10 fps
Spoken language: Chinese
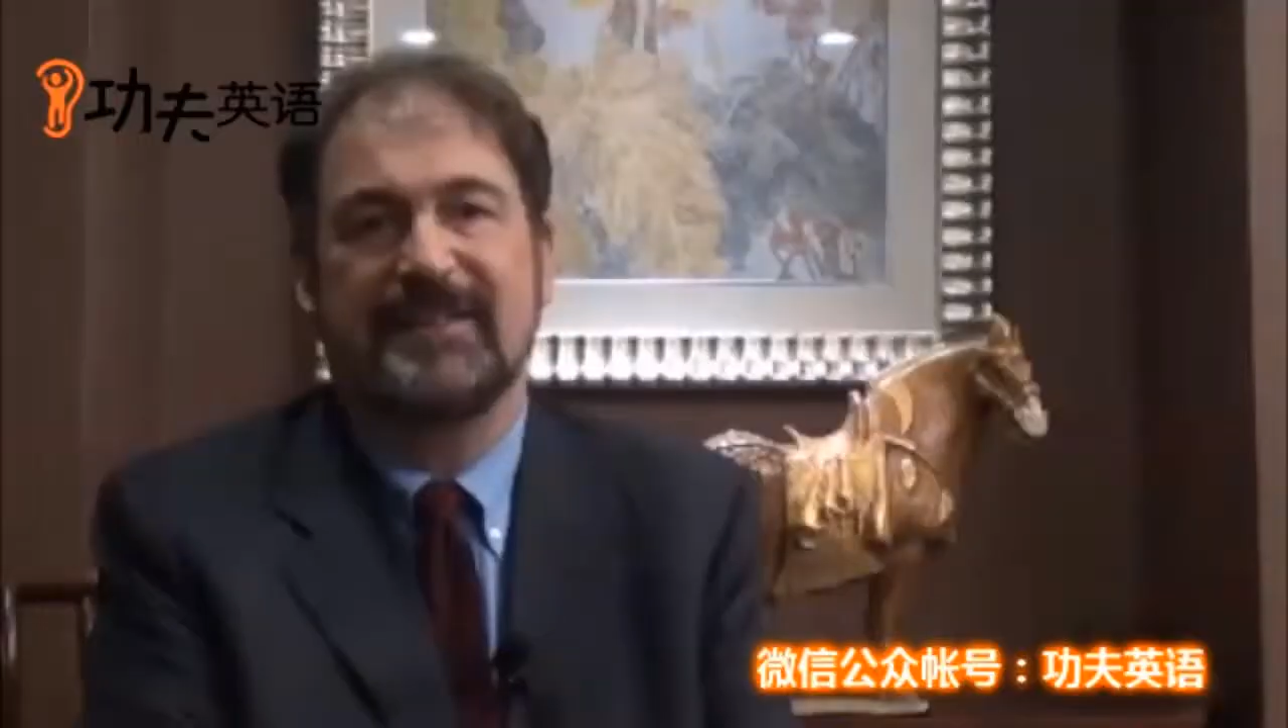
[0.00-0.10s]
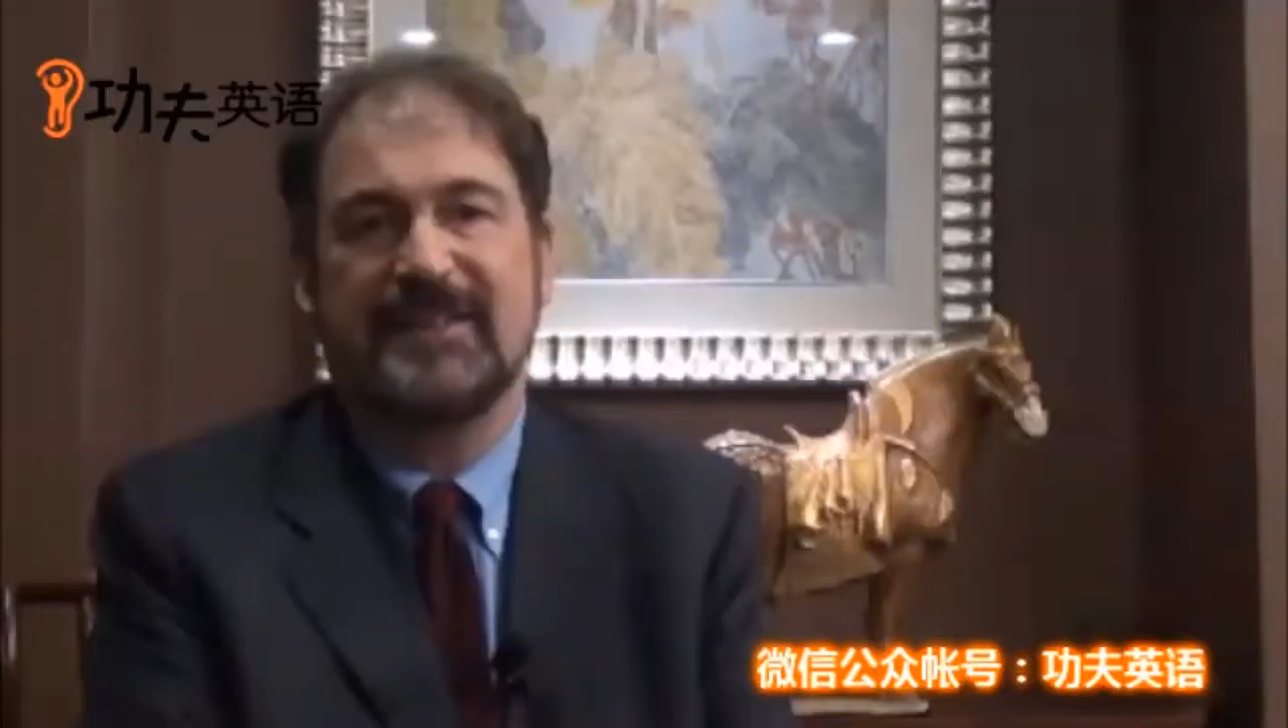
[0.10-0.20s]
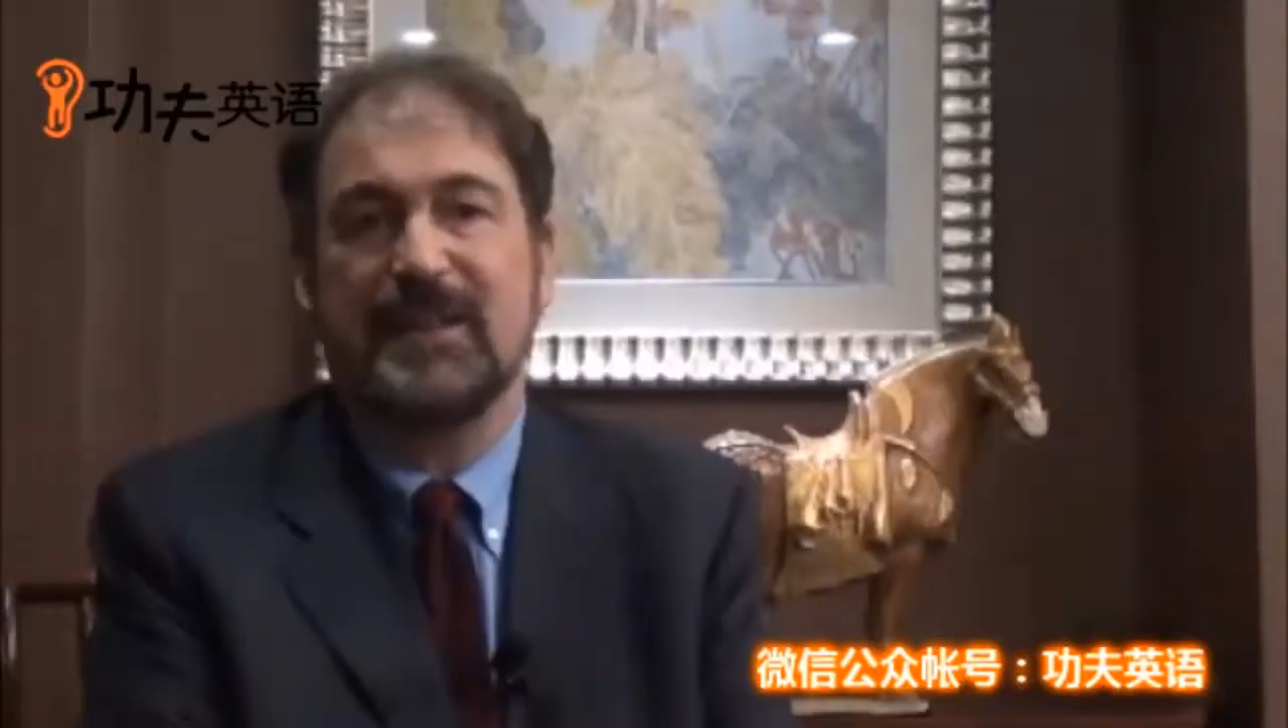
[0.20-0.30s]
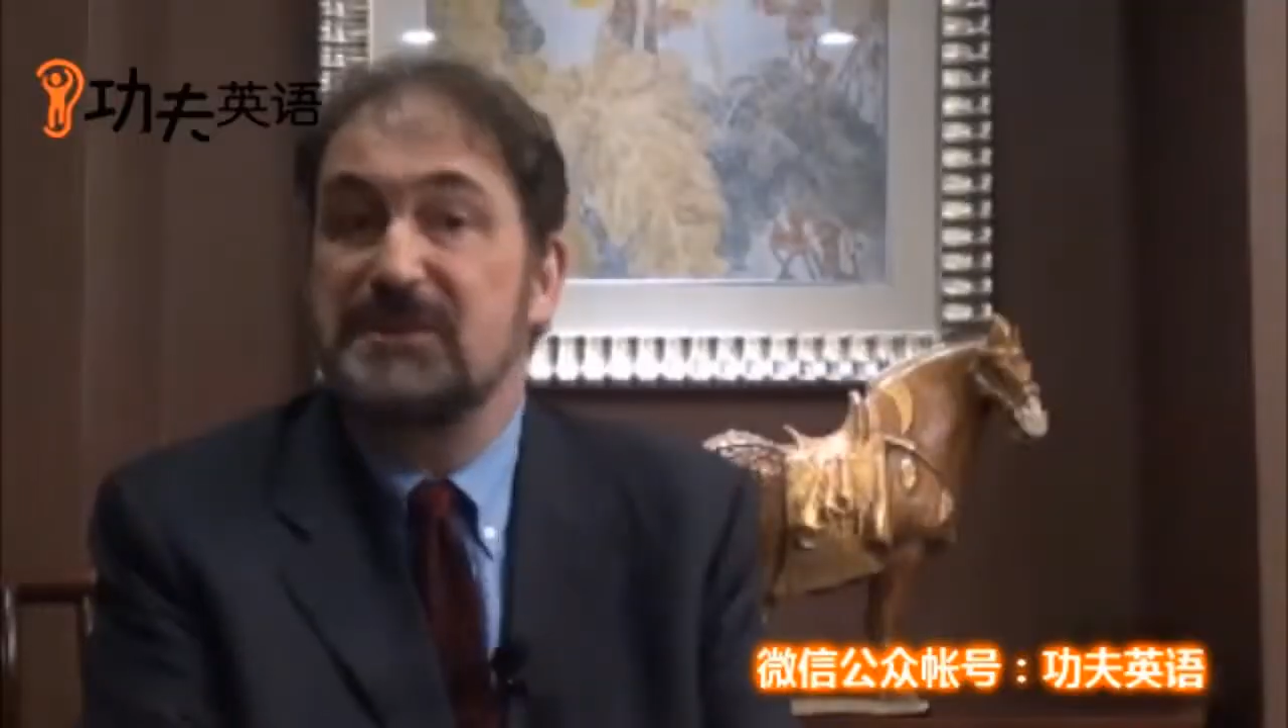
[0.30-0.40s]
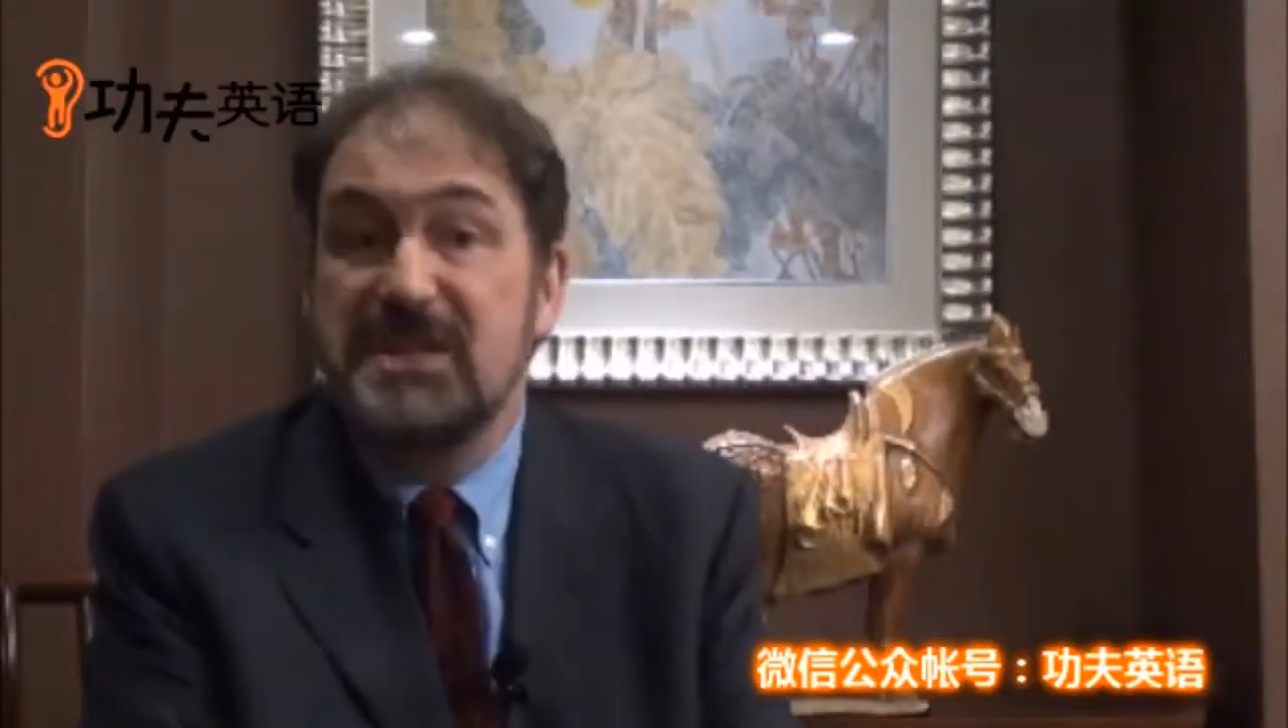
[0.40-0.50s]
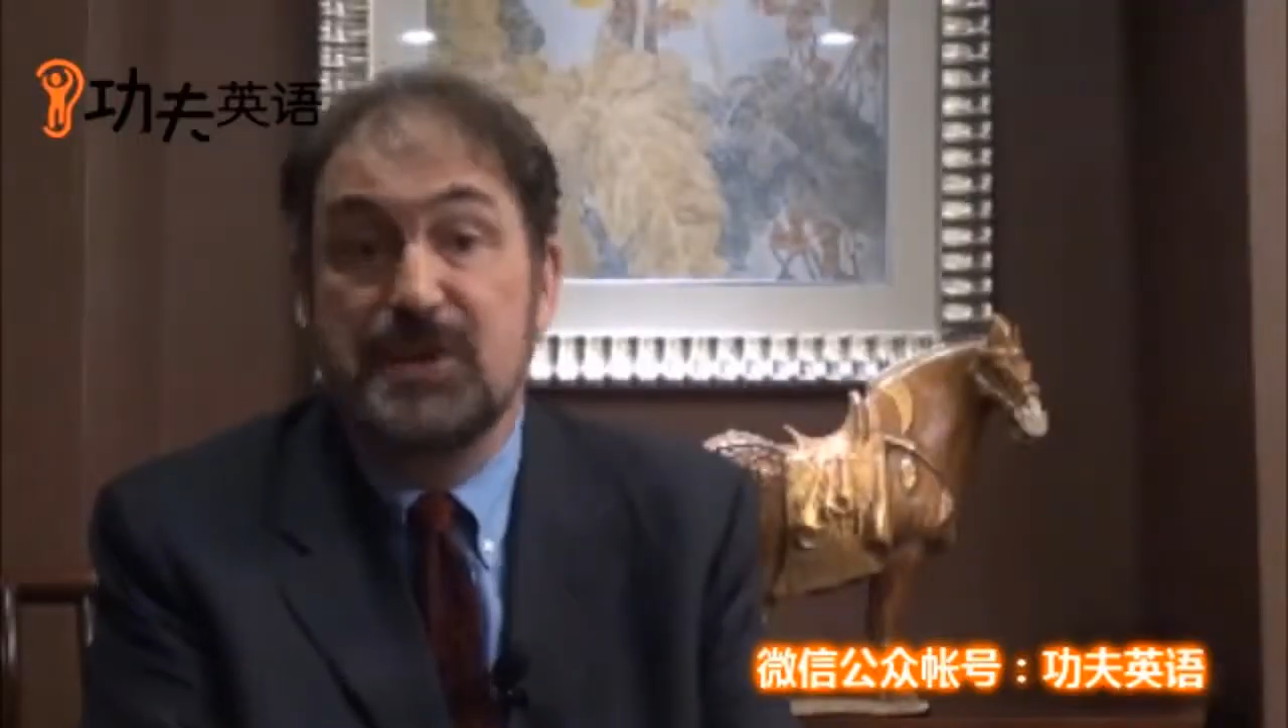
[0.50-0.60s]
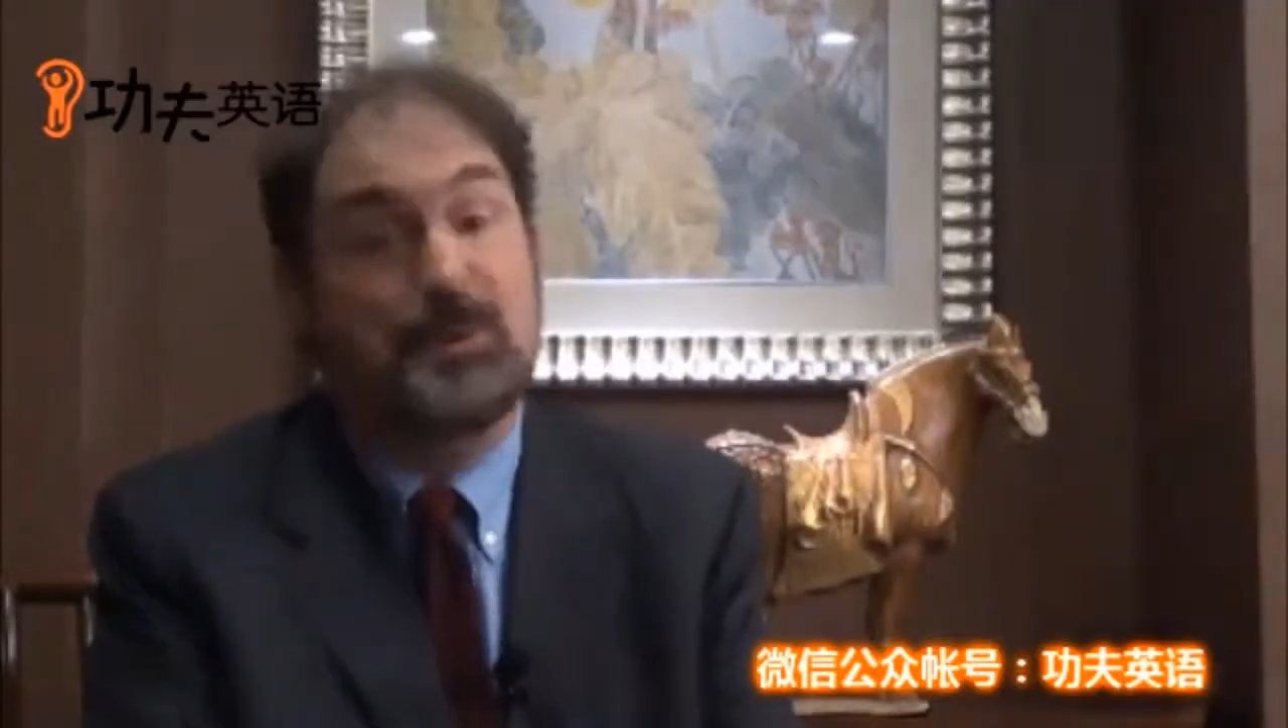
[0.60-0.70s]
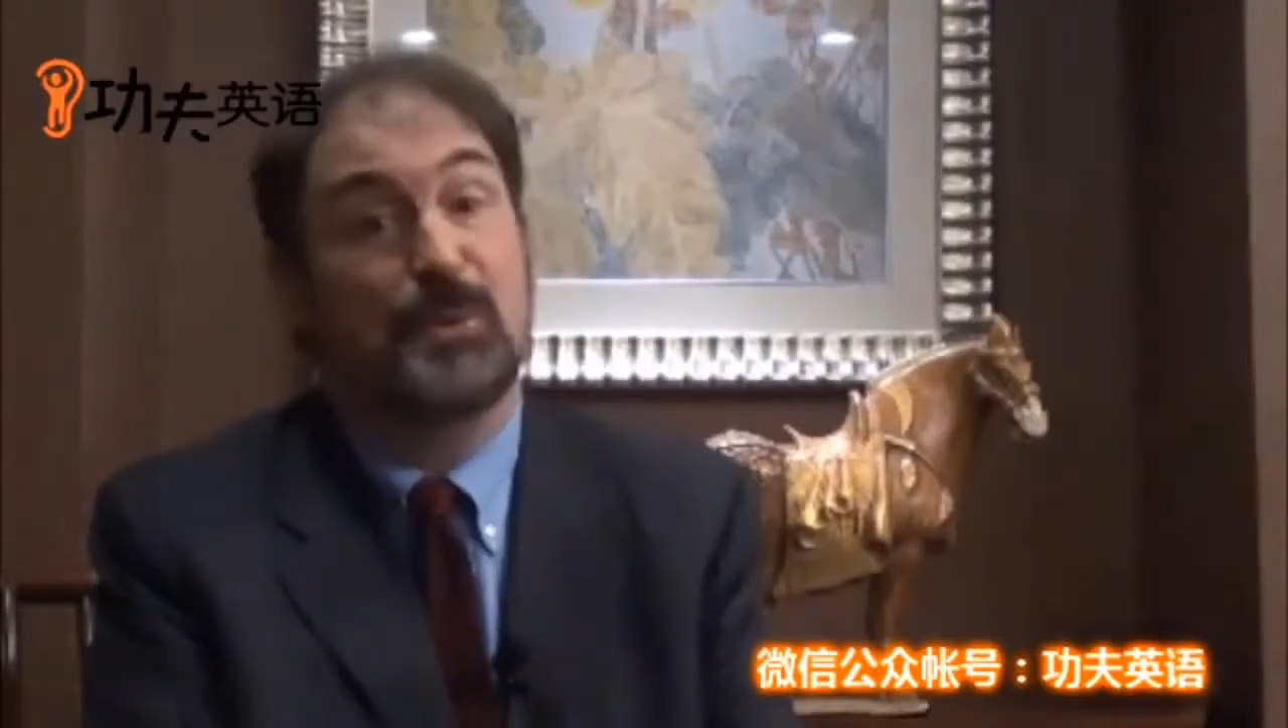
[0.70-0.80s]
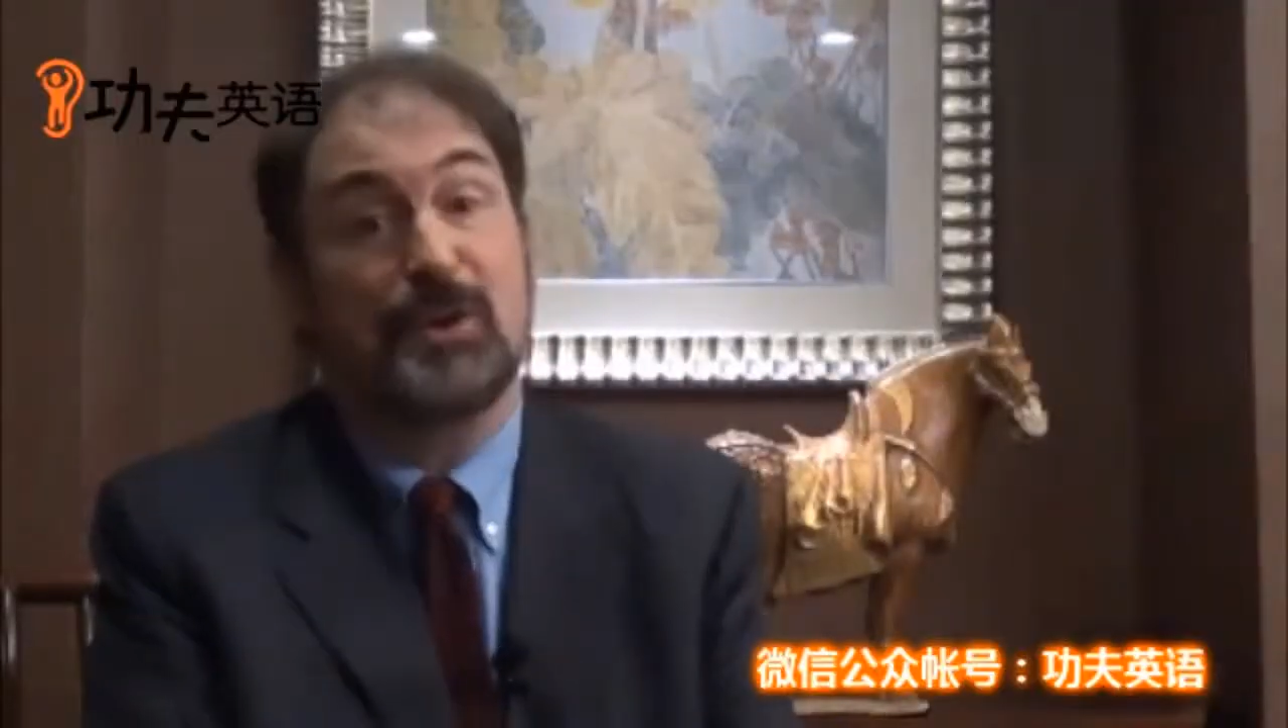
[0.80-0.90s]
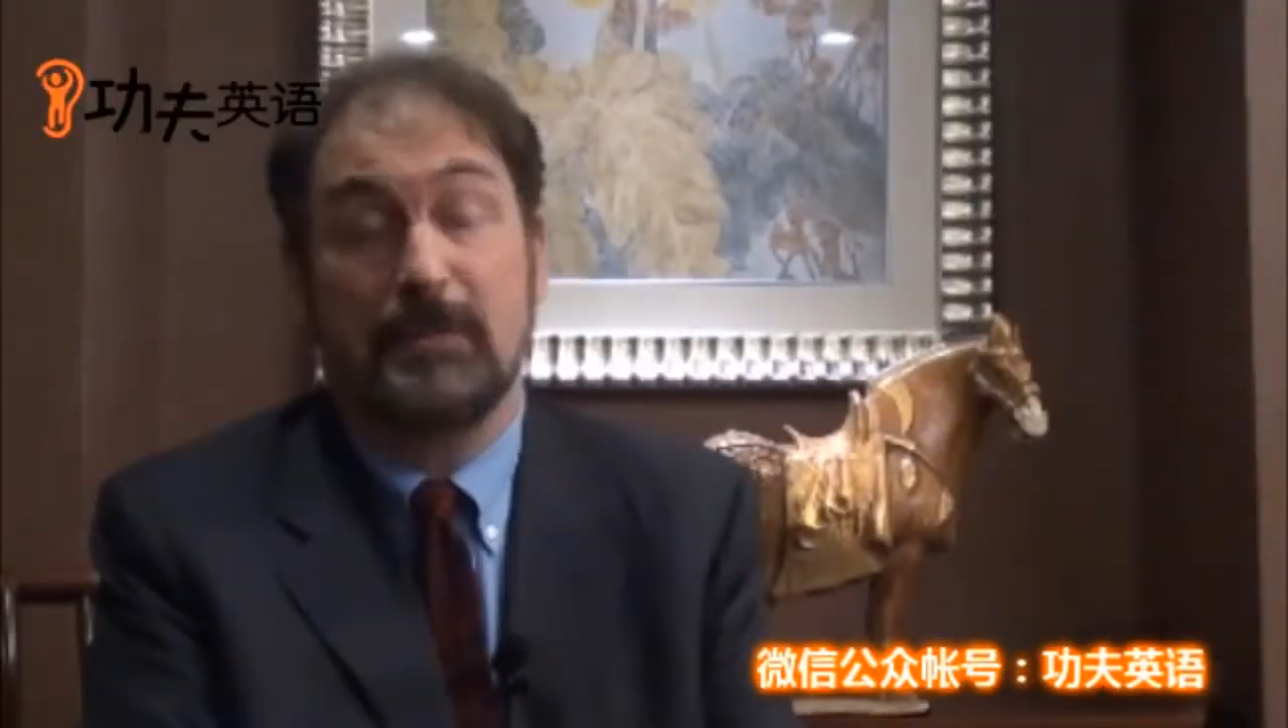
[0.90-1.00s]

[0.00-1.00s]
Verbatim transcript: 要记住，